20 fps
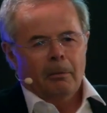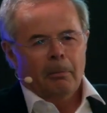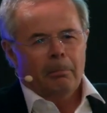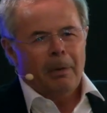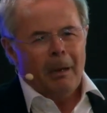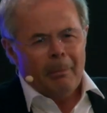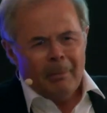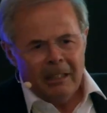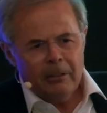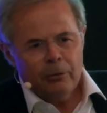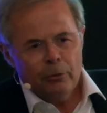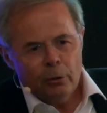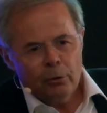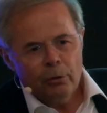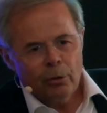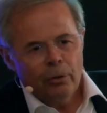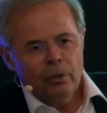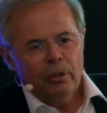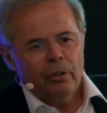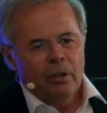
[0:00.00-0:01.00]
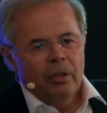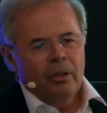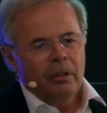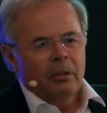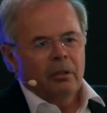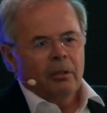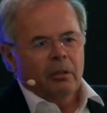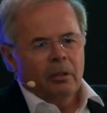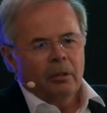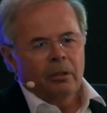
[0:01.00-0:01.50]
pas mal de trucs
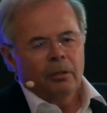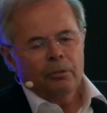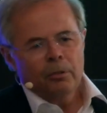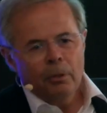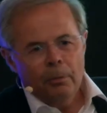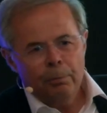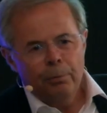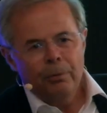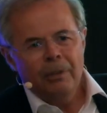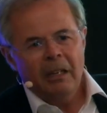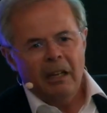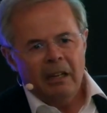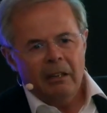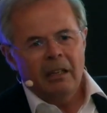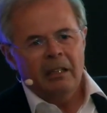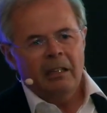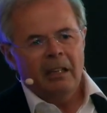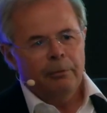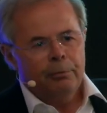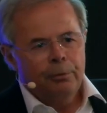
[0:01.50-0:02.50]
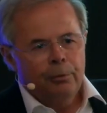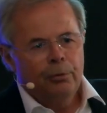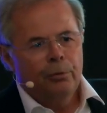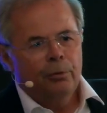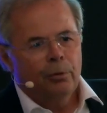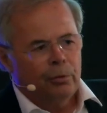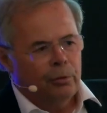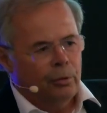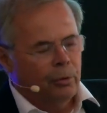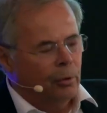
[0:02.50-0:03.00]
depuis la,
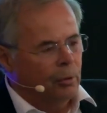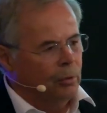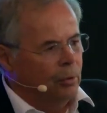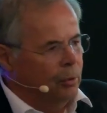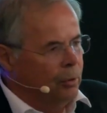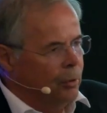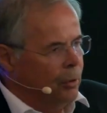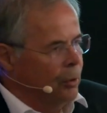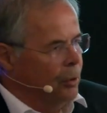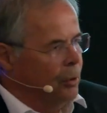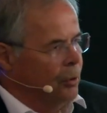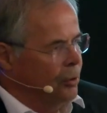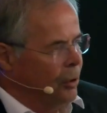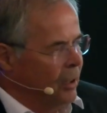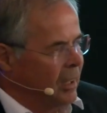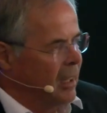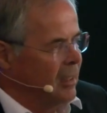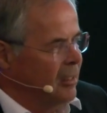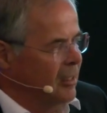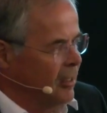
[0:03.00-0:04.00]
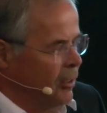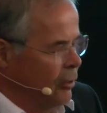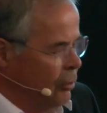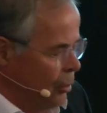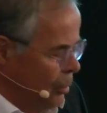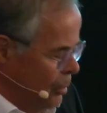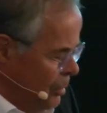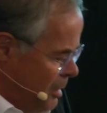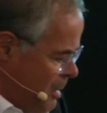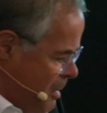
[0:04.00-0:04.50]
fusion de nos,
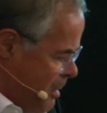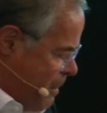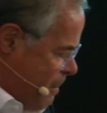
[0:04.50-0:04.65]
organisations.